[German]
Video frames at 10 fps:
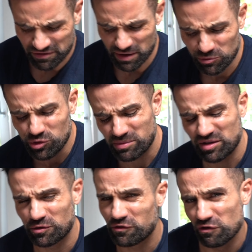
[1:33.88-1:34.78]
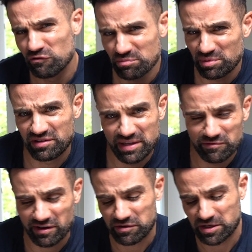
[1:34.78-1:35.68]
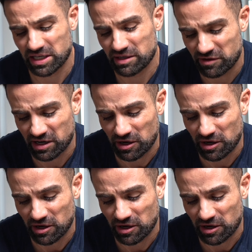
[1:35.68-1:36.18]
Ich vermute mal so 5 bis 7 Waffeln kriegen wir